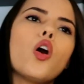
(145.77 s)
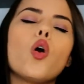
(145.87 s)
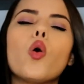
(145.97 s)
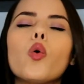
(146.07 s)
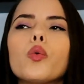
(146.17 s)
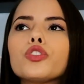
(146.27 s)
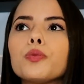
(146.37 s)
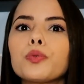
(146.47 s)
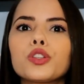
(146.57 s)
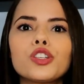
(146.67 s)
ou,
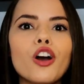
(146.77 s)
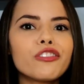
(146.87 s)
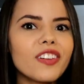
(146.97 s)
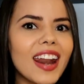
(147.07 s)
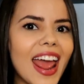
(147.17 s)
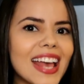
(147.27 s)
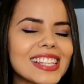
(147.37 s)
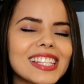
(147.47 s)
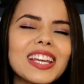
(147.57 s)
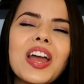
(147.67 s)
tipo, se
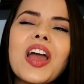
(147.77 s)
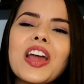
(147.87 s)
oferece,